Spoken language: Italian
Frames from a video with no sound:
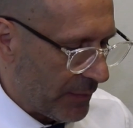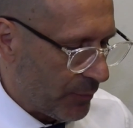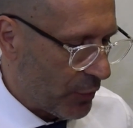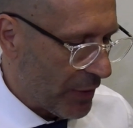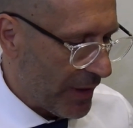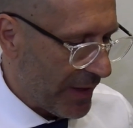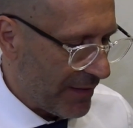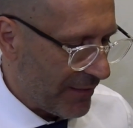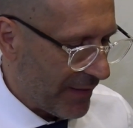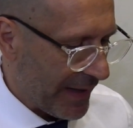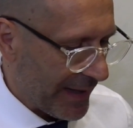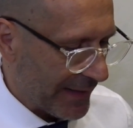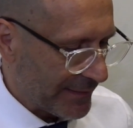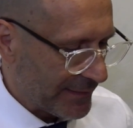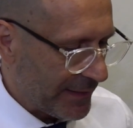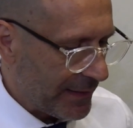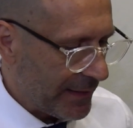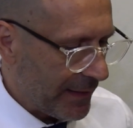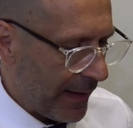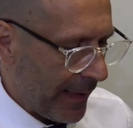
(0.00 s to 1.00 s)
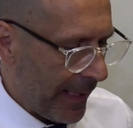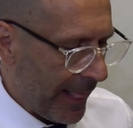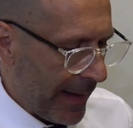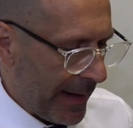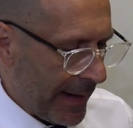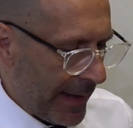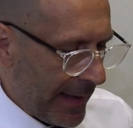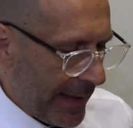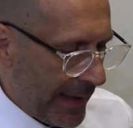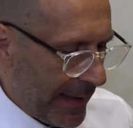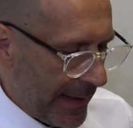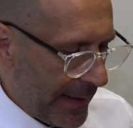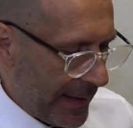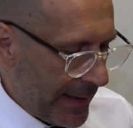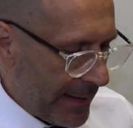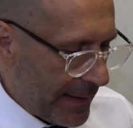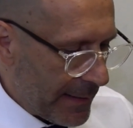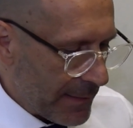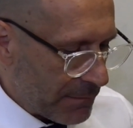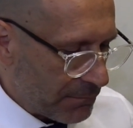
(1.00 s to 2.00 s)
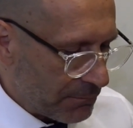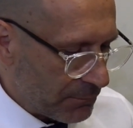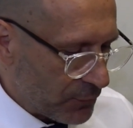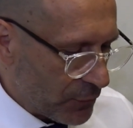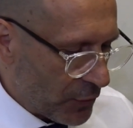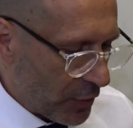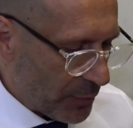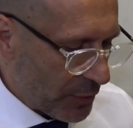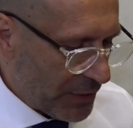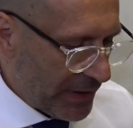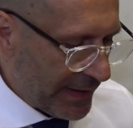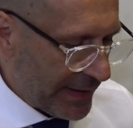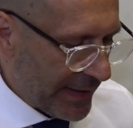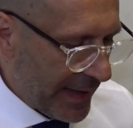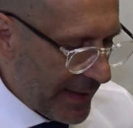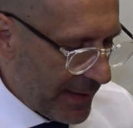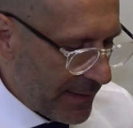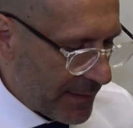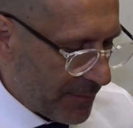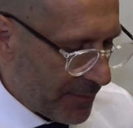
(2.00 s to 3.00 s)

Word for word: i più elevati. E, dopodiché